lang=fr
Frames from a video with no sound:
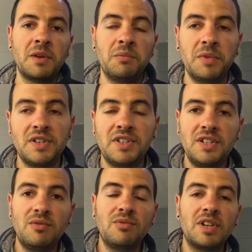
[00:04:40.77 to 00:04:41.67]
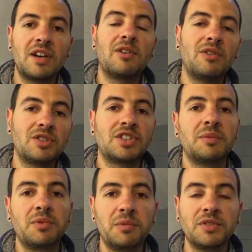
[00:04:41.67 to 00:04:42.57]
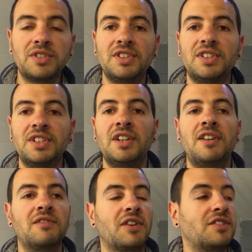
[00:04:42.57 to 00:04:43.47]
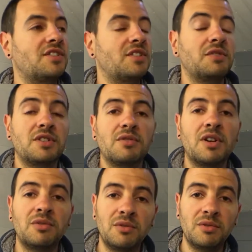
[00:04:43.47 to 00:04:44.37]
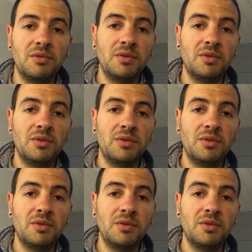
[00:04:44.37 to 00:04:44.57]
Mais si tu t'accroches simplement, si c'est enfin, si une histoire de,